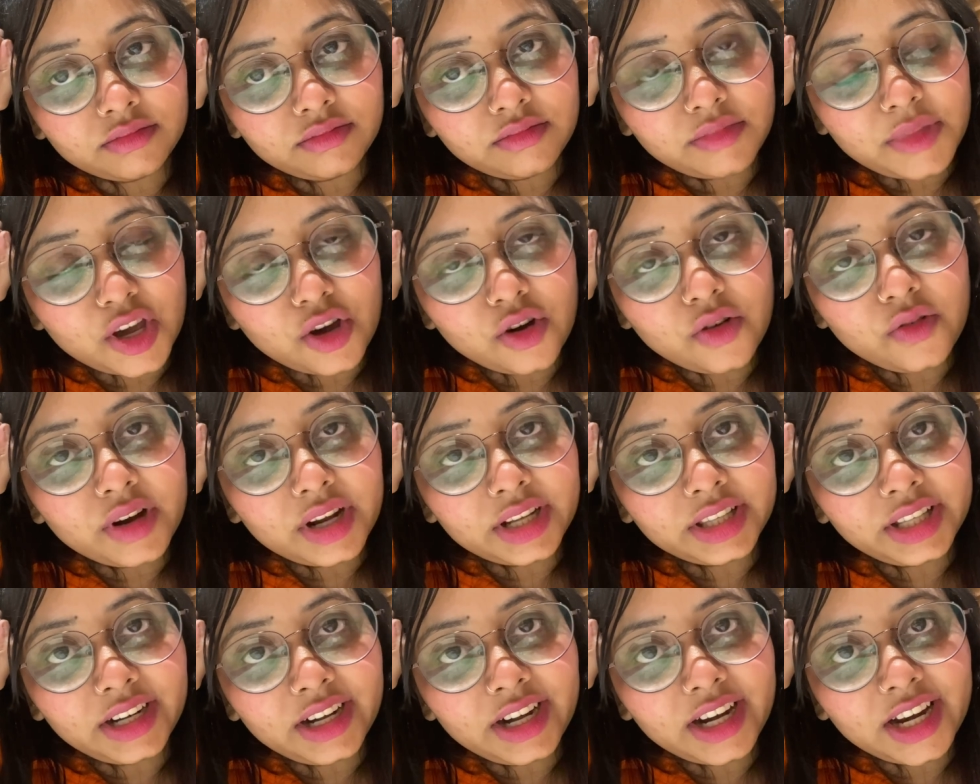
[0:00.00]
मेरे को
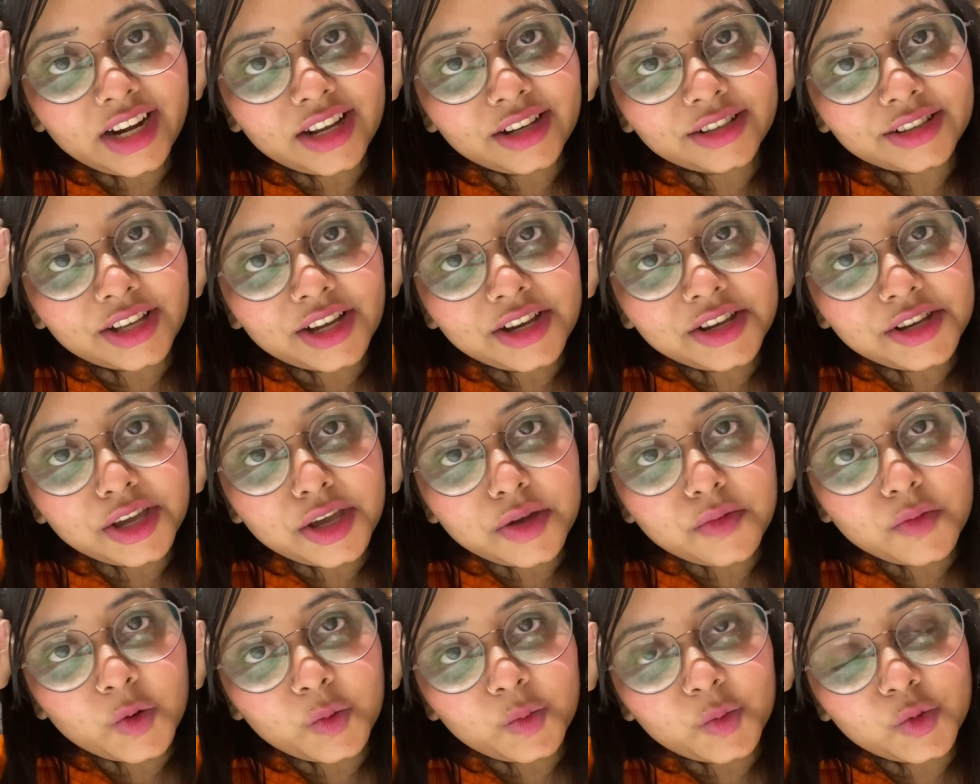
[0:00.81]
वर्थ इट नहीं लगता ये
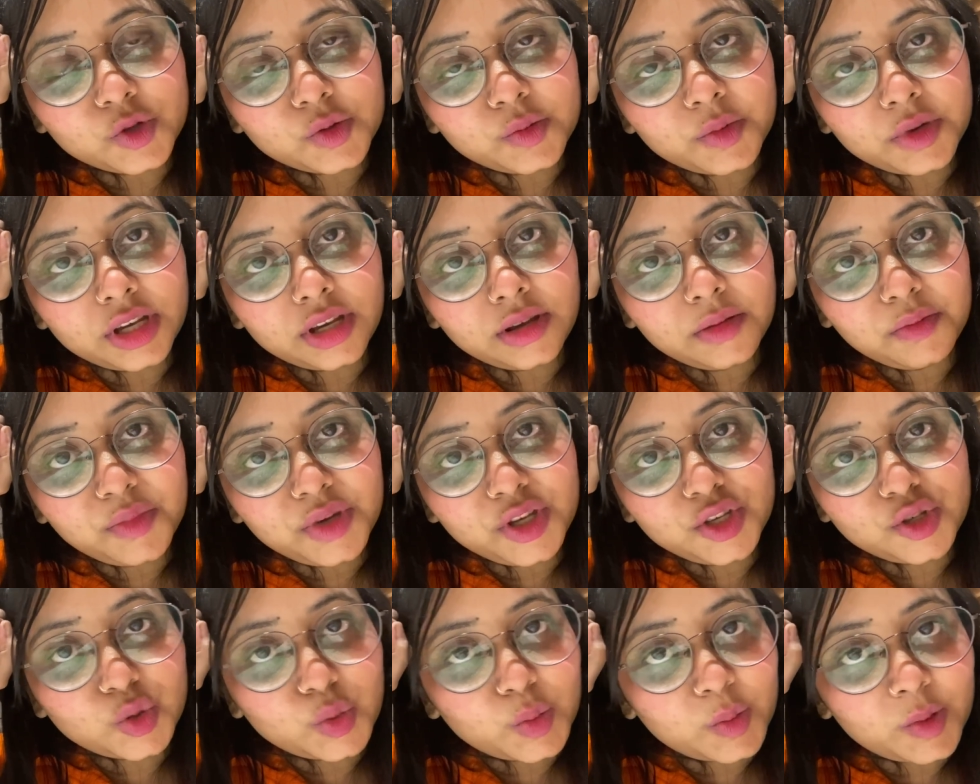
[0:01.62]
मोमोज़ में
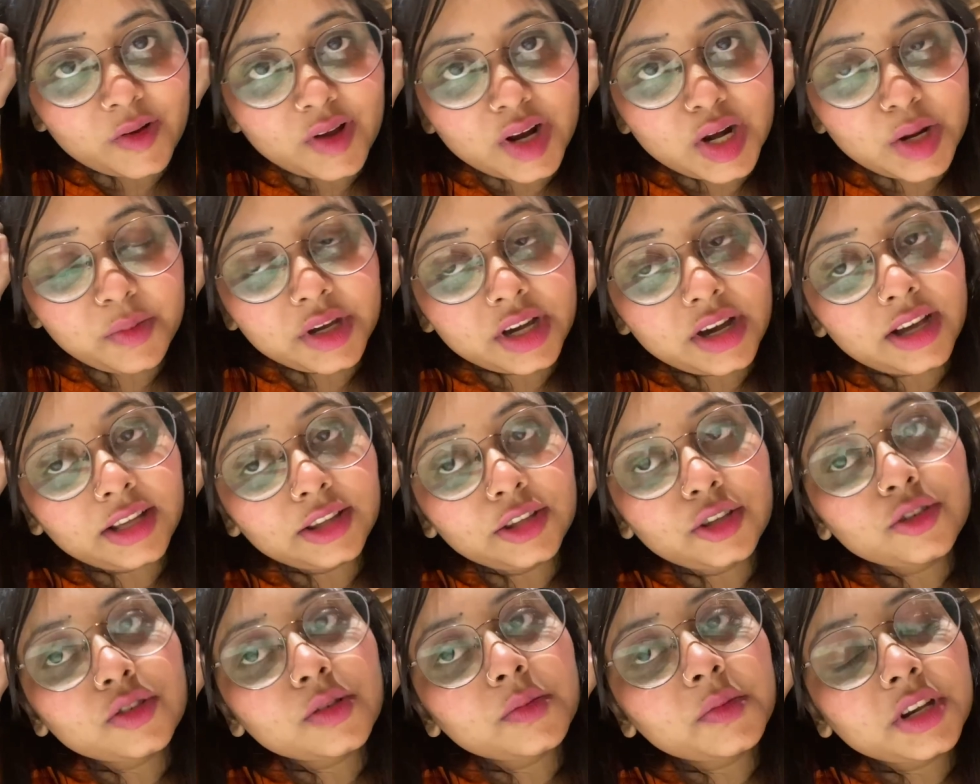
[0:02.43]
बीस रुपये वाले भी
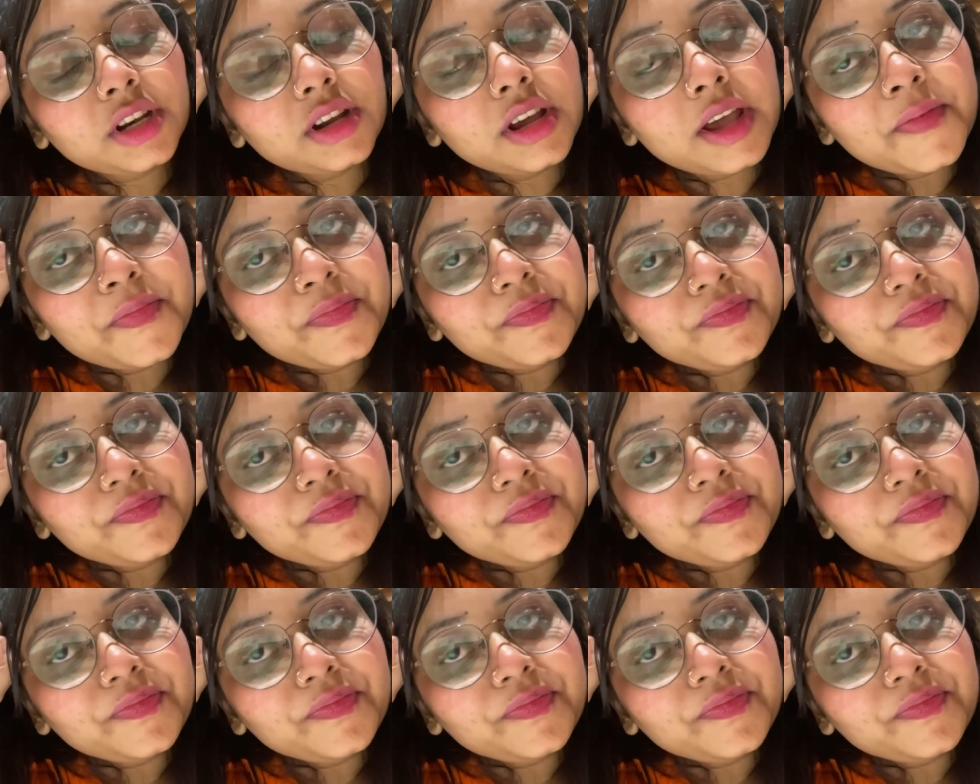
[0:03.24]
खाती हूँ तो मैंने